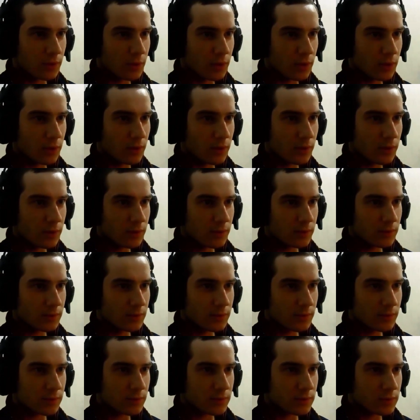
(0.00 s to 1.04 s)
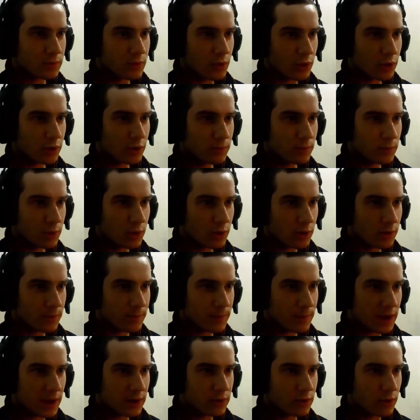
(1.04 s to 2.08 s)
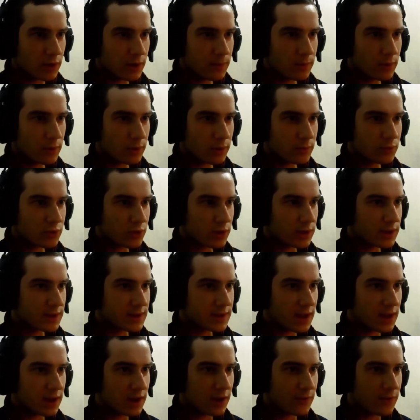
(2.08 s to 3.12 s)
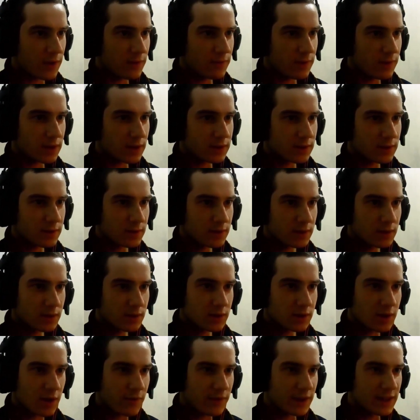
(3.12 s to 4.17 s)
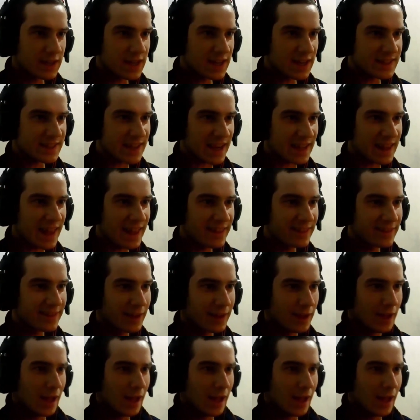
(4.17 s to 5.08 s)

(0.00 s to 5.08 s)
orada bir şey çıkacak. Görünmüyor. Ben göremiyorum şu anda. Senin kafan var. Kafanı geri çek lan.